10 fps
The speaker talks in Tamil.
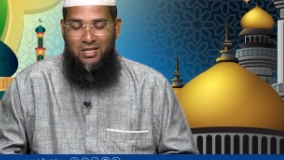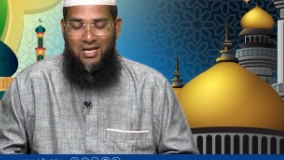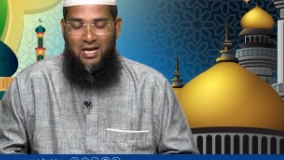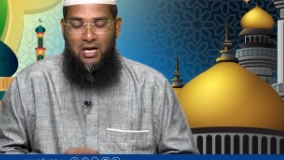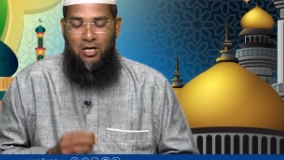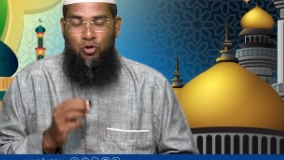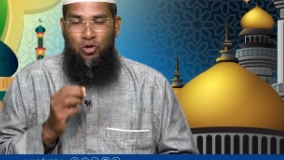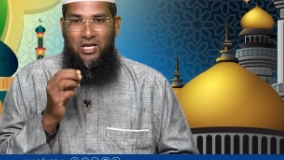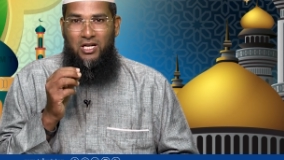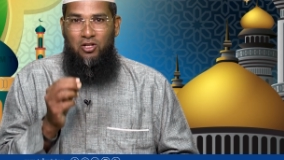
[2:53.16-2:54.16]
இதாவது
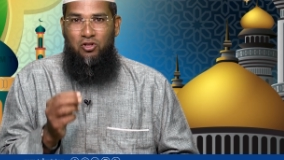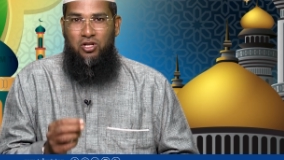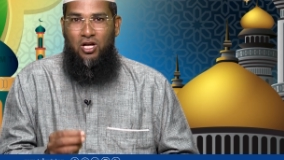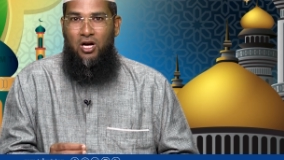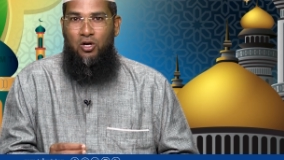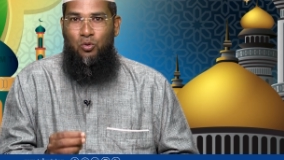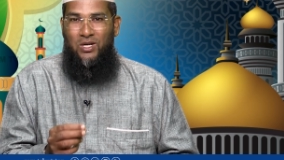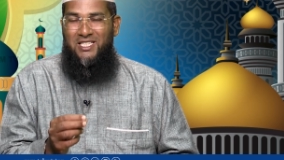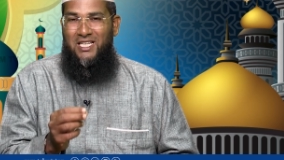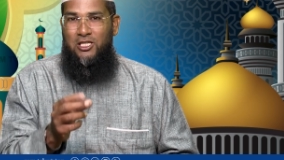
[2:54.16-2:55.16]
கிரல்லாஹு
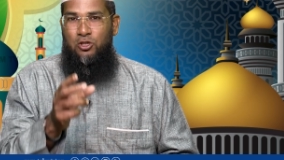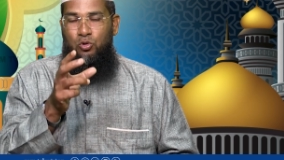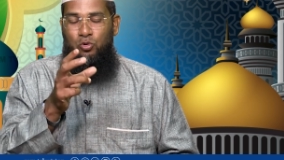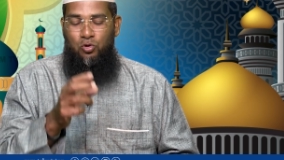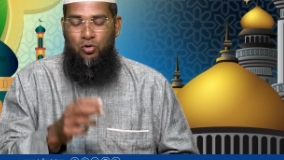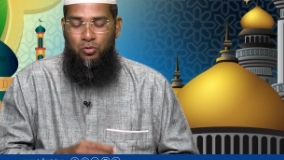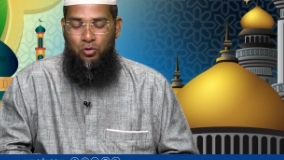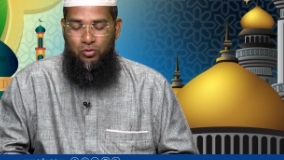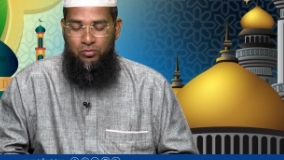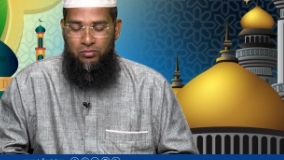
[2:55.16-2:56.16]
வஜிலத்
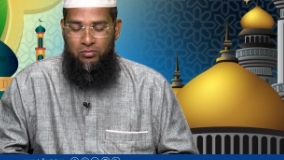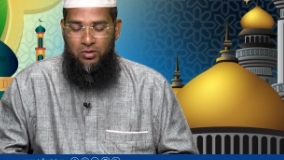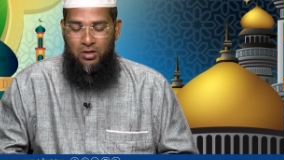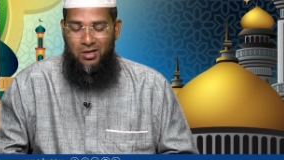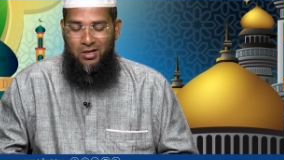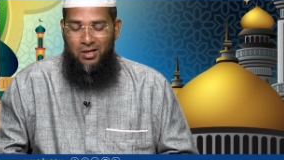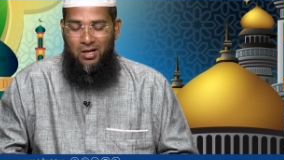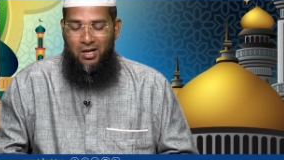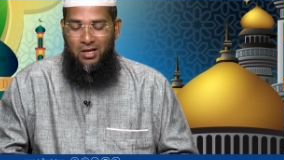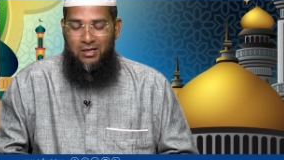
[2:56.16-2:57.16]
குலூபுகும்
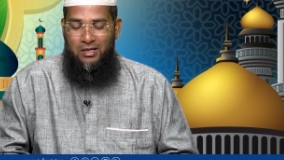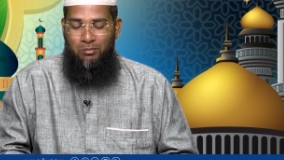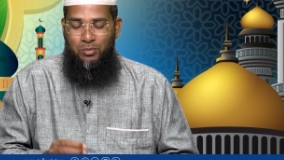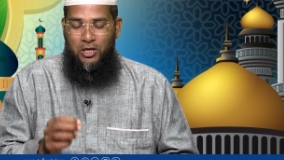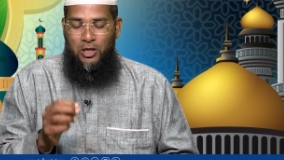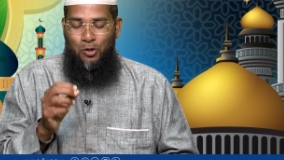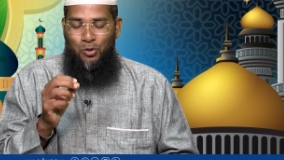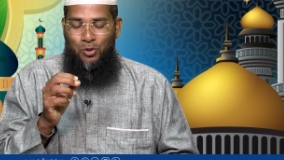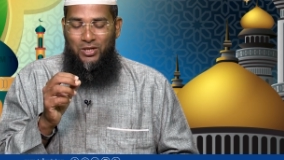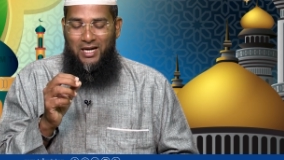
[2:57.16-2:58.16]
நம்பிக்கை
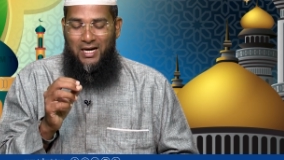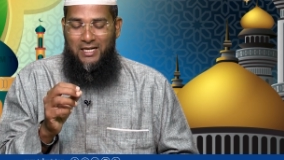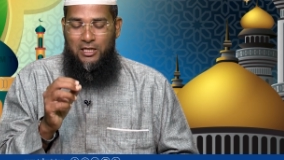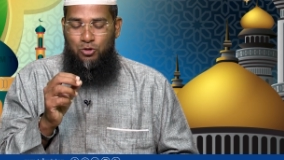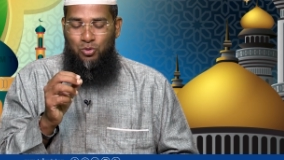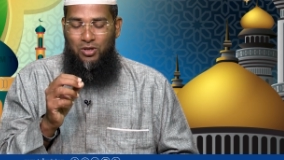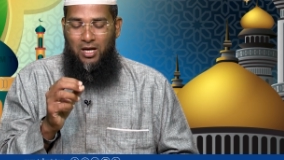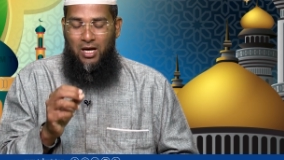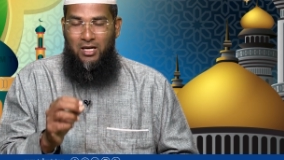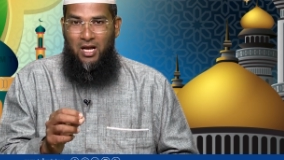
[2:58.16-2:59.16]
கொண்டோர் யார் என்று
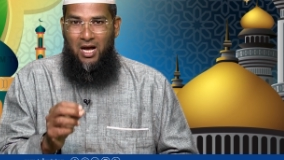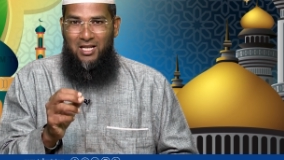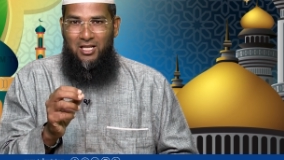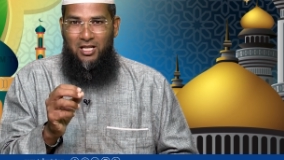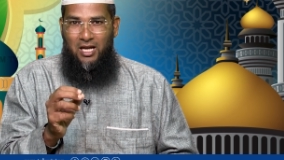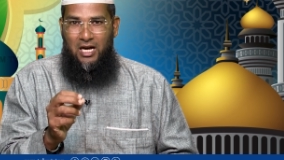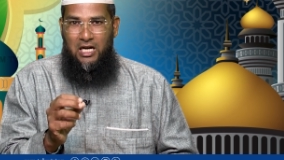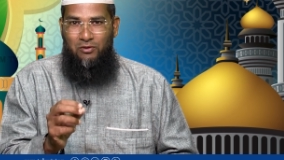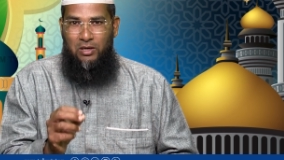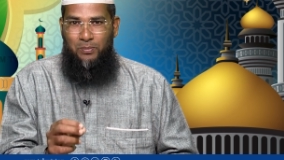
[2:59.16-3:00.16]
சொன்னால்
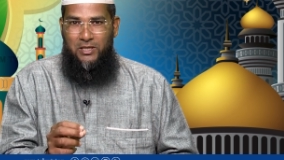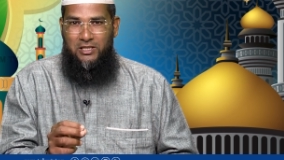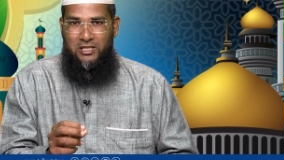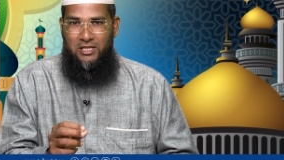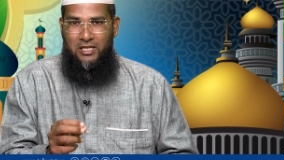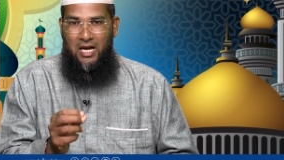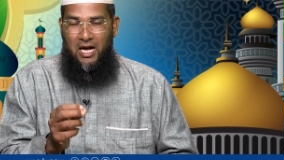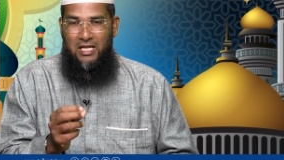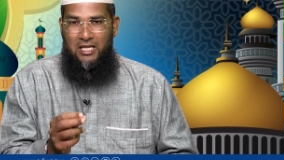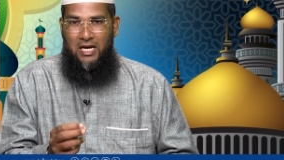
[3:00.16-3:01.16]
அல்லாஹுவை பற்றி
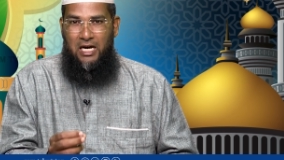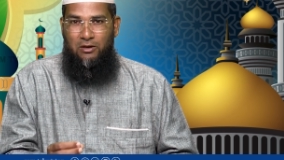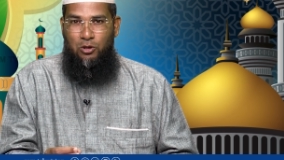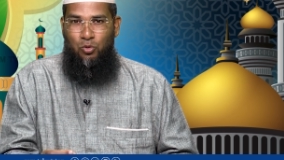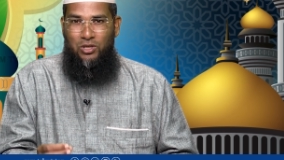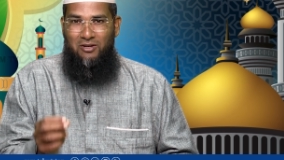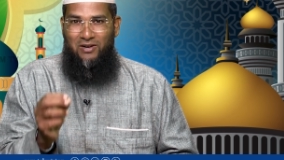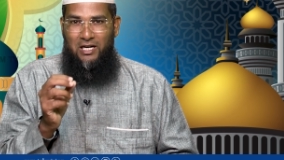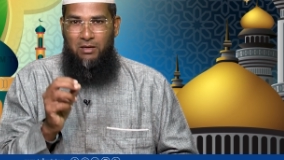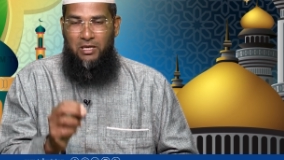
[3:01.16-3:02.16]
அல்லாஹினுடைய
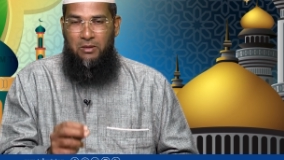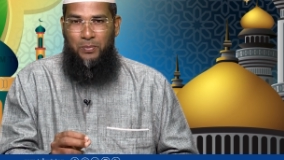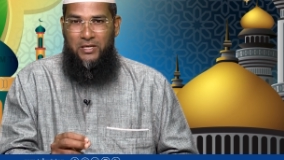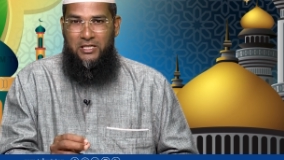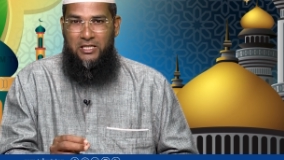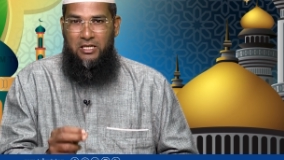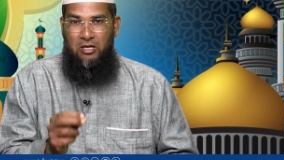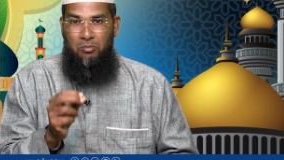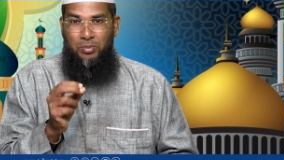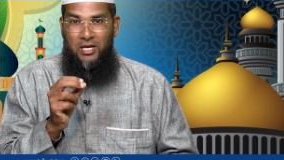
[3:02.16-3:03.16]
வல்லமை பற்றி
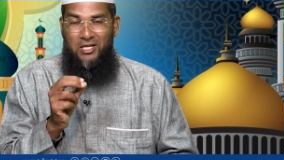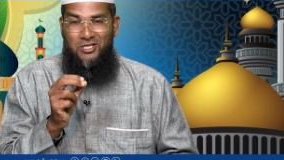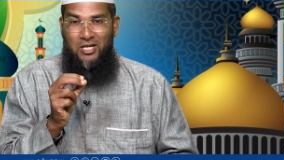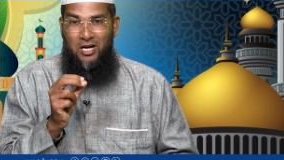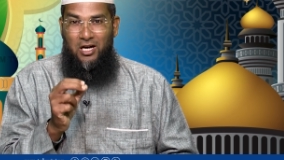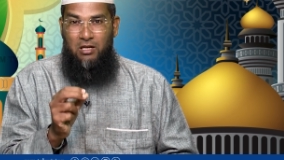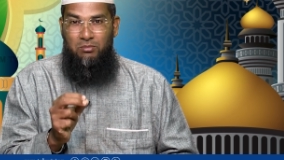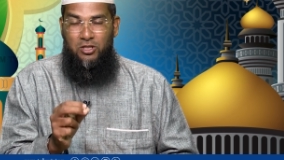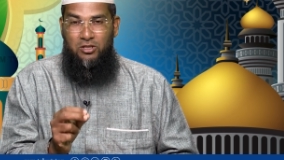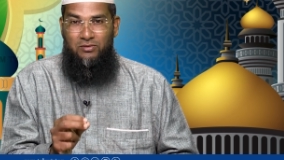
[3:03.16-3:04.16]
பேச ஆரம்பித்து